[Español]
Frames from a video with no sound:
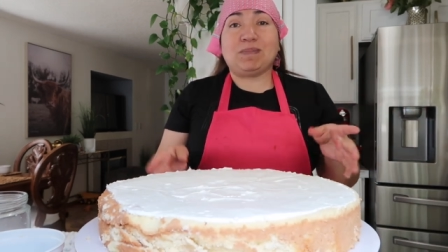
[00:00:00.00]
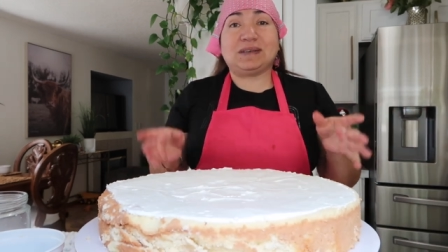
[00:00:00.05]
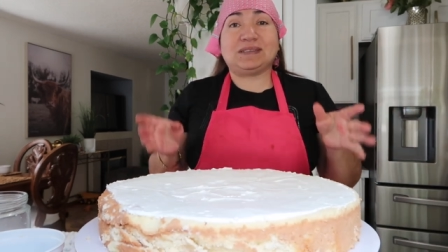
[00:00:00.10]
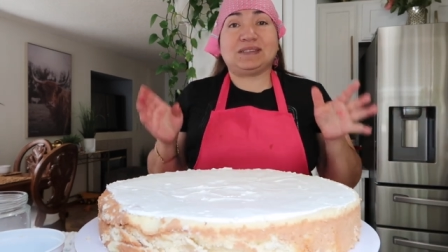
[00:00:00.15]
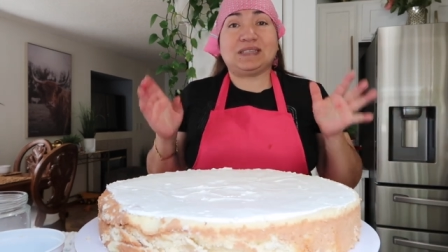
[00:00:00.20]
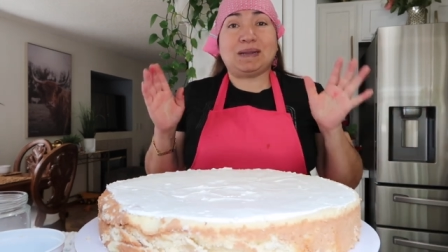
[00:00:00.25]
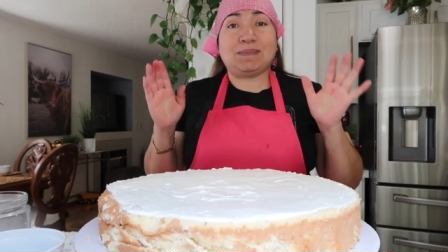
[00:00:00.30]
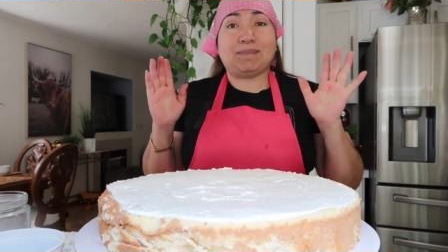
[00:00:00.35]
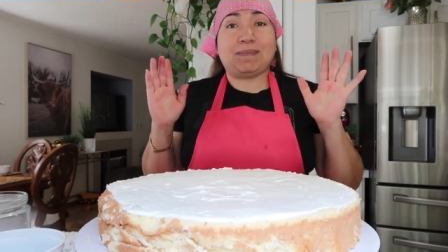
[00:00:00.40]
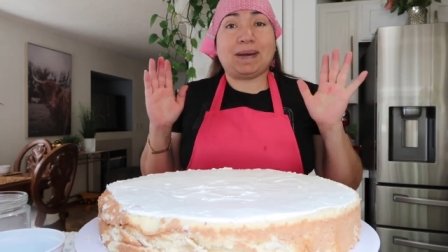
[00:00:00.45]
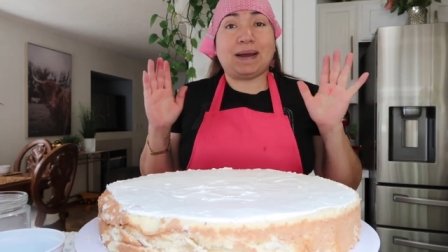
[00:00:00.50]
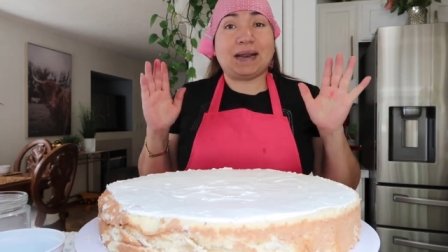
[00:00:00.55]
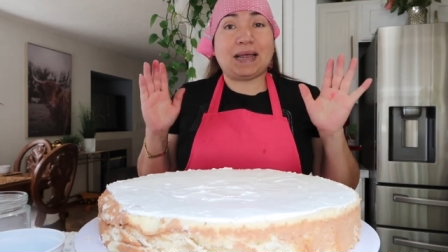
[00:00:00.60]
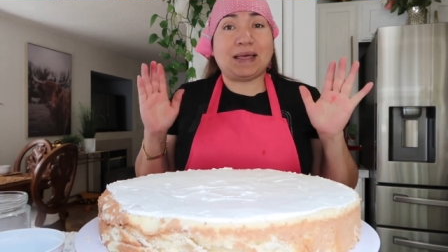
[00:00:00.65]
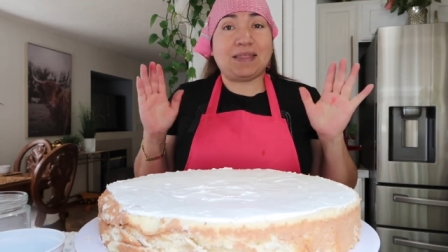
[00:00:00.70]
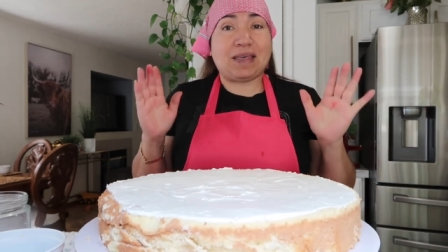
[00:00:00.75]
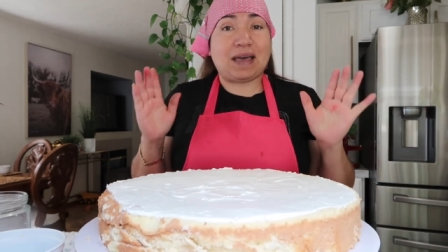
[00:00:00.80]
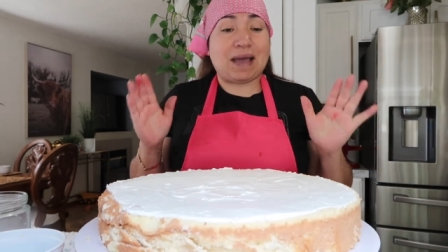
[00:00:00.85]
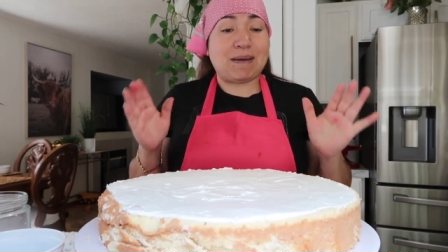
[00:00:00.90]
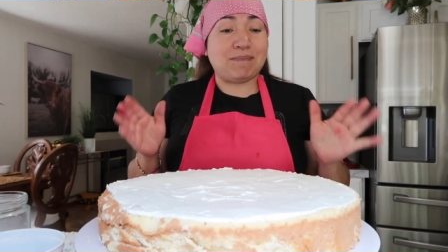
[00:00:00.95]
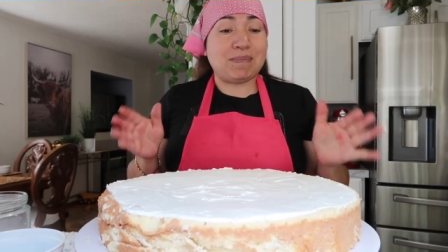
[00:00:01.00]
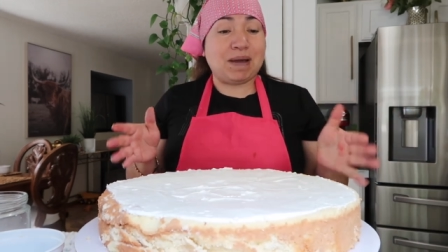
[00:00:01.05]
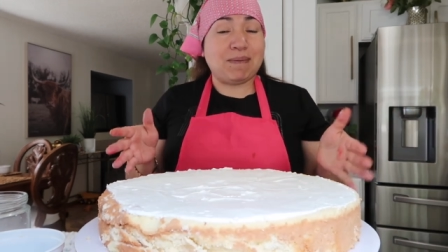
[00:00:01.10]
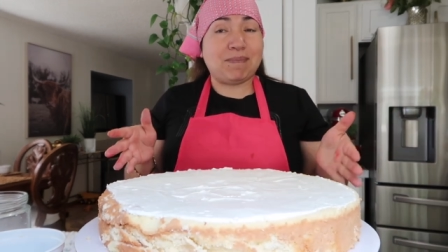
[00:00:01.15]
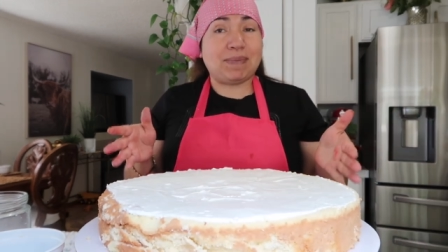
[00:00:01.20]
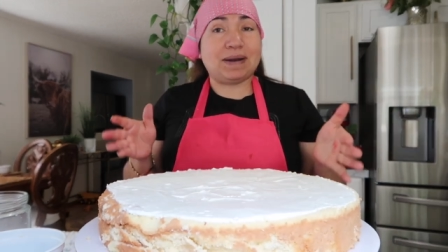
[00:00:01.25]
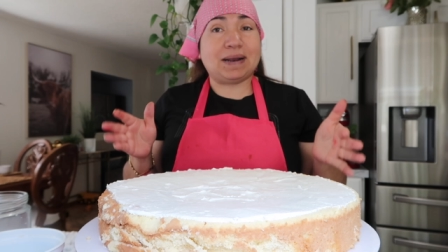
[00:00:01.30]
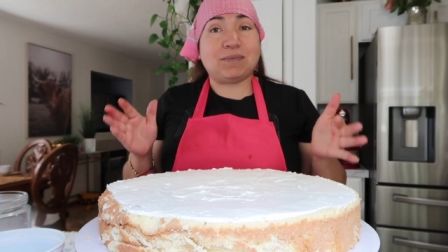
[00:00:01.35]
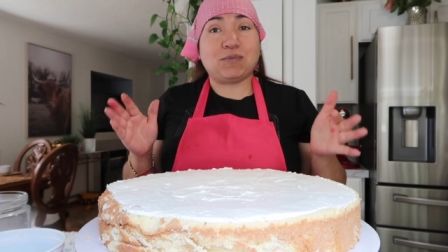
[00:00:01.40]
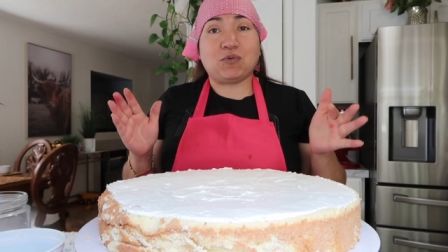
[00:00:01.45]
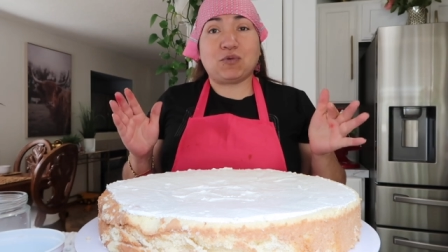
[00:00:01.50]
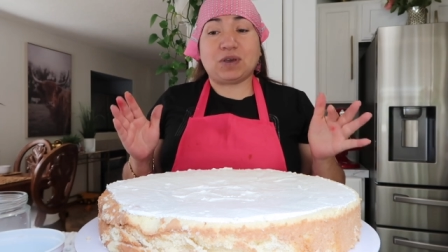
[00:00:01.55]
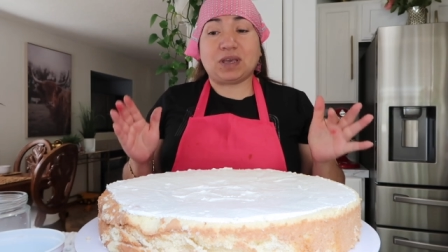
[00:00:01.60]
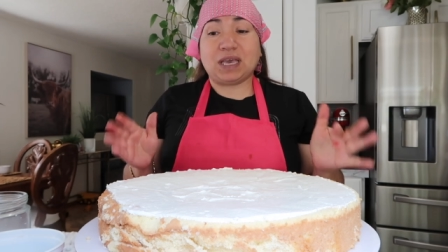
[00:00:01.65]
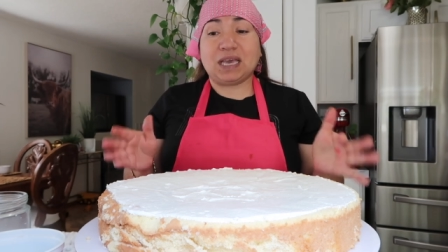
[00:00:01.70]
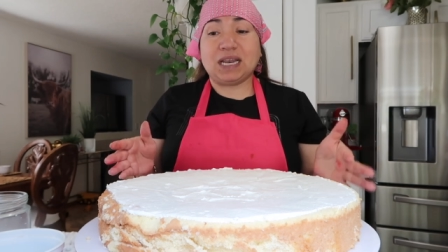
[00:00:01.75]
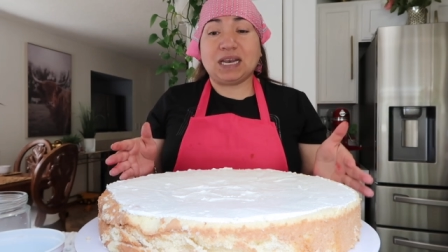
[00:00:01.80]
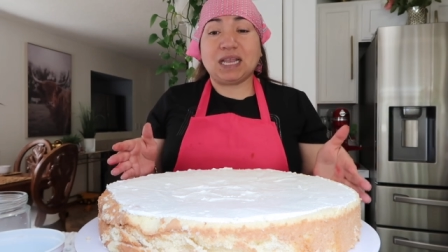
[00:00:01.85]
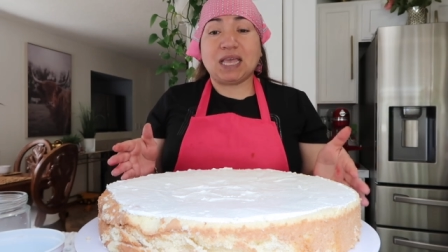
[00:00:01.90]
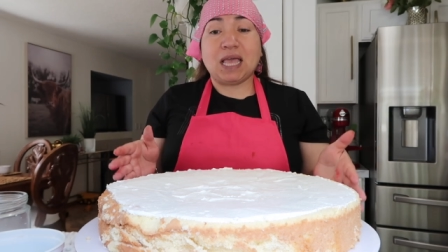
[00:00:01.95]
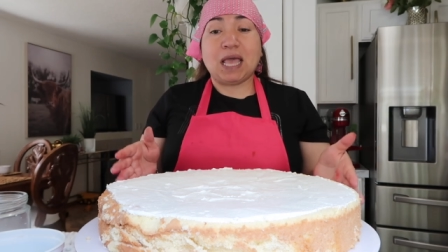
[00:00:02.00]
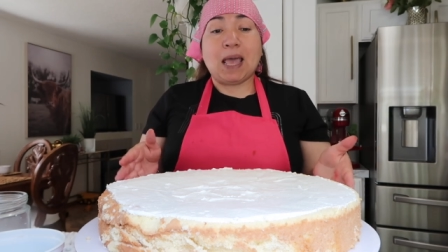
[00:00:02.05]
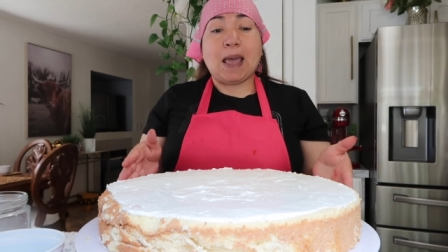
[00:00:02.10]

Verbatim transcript: pastel para dama, para mujer,